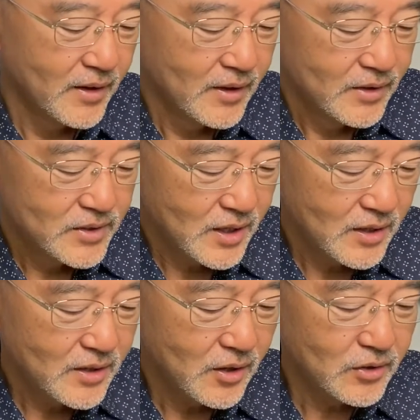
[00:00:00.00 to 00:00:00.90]
제가
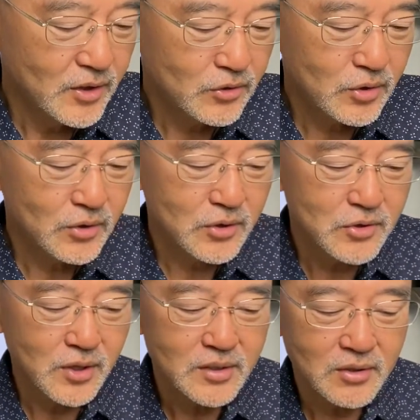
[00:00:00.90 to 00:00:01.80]
이
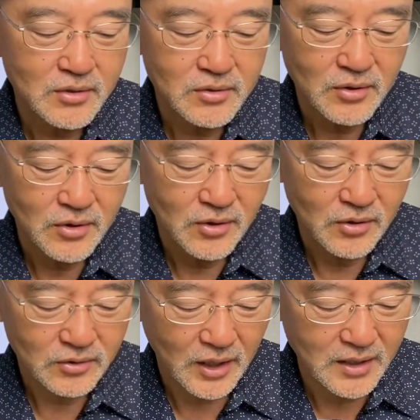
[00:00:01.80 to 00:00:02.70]
인트로덕션에
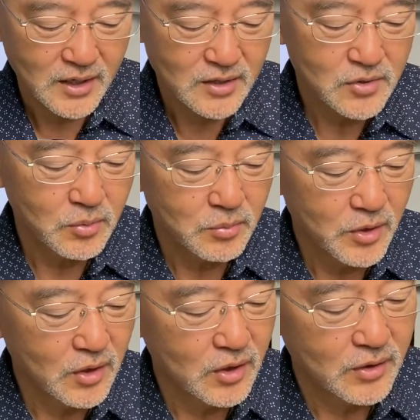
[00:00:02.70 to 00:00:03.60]
썼거든요. 다니엘서
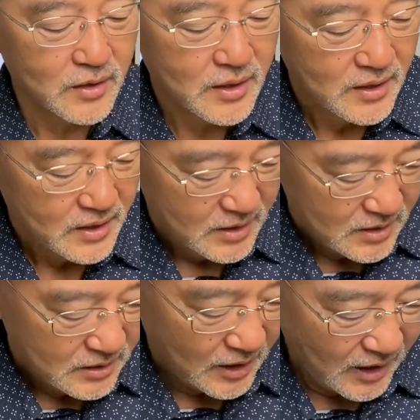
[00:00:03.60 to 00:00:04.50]
보면
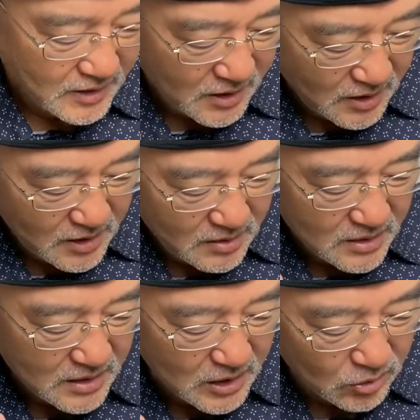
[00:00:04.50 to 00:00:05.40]

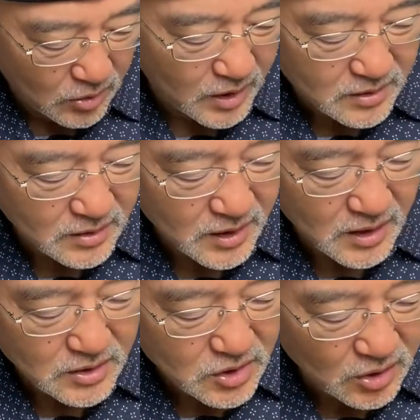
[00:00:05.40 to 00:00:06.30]
다니엘이 기도를
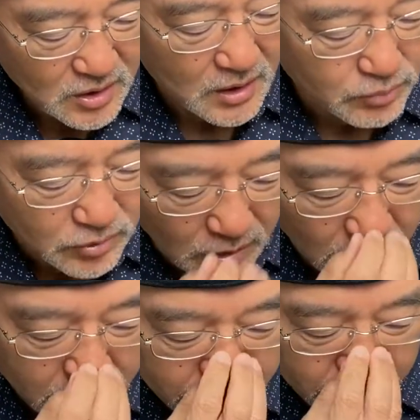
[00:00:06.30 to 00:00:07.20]
하는데
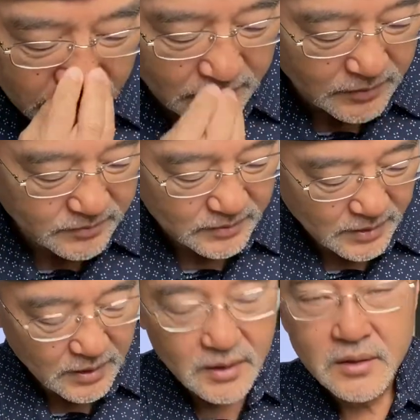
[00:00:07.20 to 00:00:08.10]
첫날부터 음,
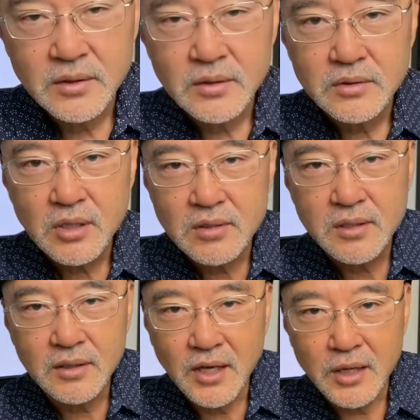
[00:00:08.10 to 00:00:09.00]

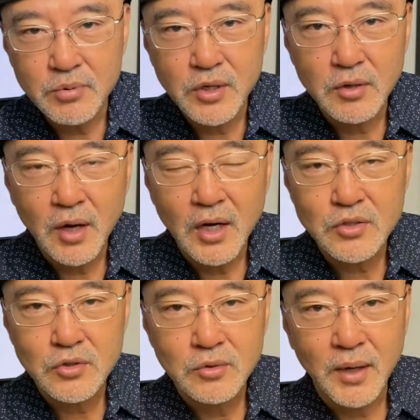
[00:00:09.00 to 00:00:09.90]
천사 게이브리엘이
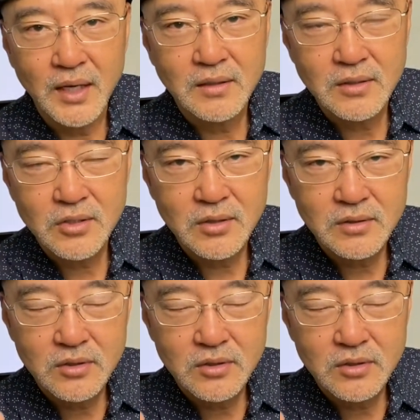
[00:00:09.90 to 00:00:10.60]
와가지고 마이클 청,